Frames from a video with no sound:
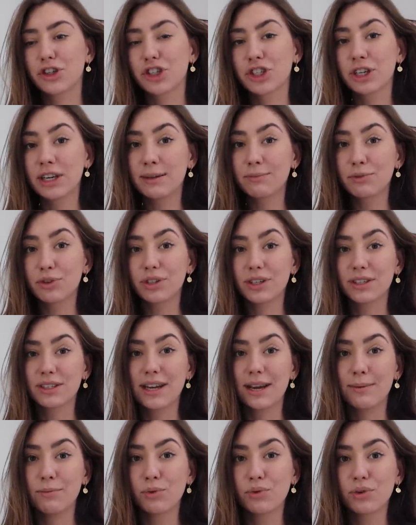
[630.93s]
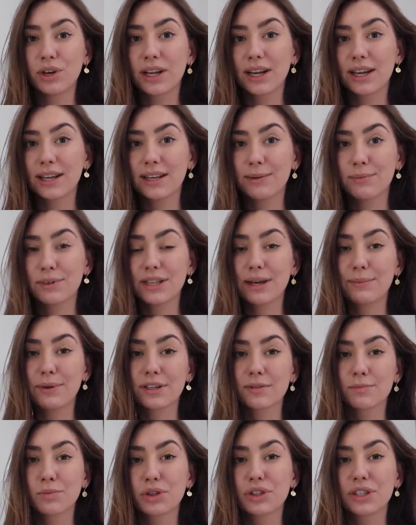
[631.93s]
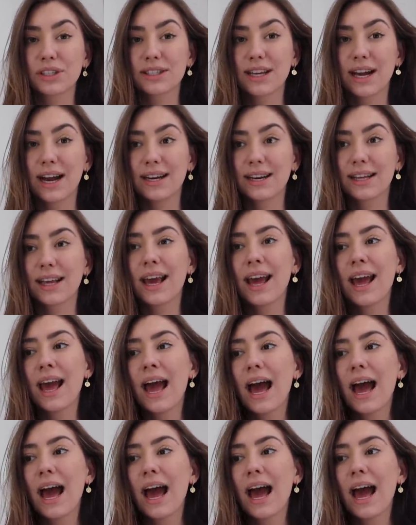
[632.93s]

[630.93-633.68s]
schämt und es einem unangenehm ist, aber das muss es gar nicht.